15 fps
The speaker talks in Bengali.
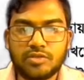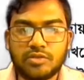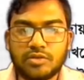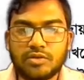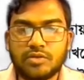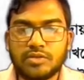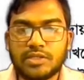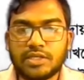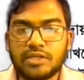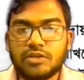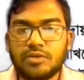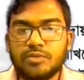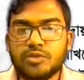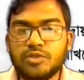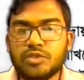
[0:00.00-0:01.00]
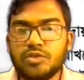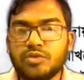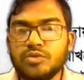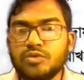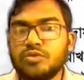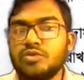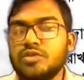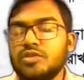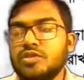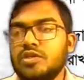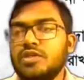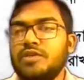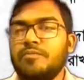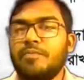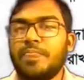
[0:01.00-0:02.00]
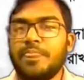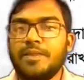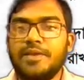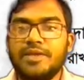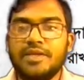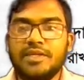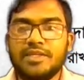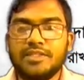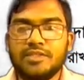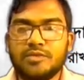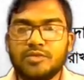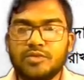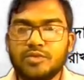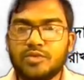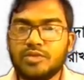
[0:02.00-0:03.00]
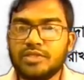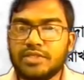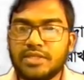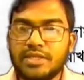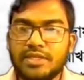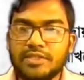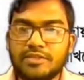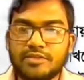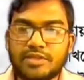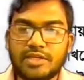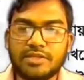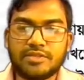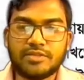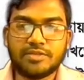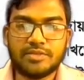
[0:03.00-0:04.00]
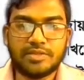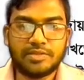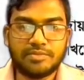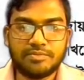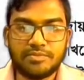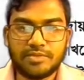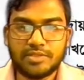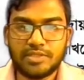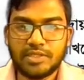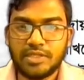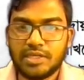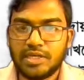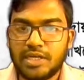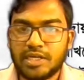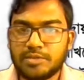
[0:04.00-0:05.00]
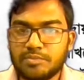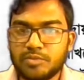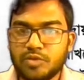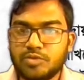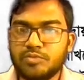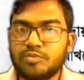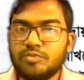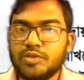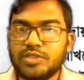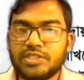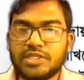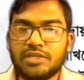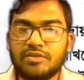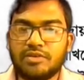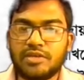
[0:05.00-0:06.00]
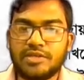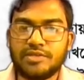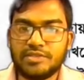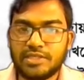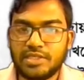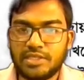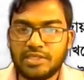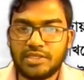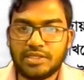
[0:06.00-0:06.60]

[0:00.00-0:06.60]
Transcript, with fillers: তখন তাকে অবশ্যই অজু করতে হয় অজু করতে গেলেই তো তার হাত মুখ পরিষ্কার করা হয়ে যায়